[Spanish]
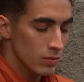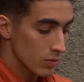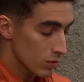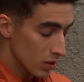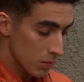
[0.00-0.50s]

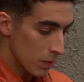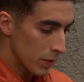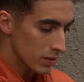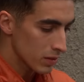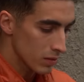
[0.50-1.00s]
no sé qué me
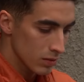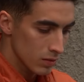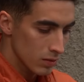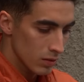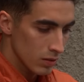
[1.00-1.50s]
pasa.
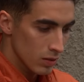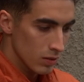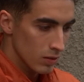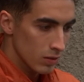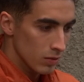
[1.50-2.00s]

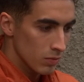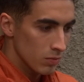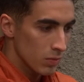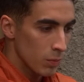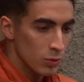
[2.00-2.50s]

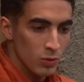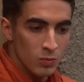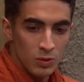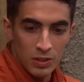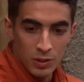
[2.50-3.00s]
Me porto
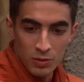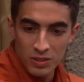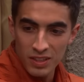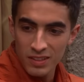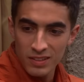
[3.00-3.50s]
como un
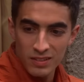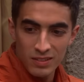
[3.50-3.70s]
idiota.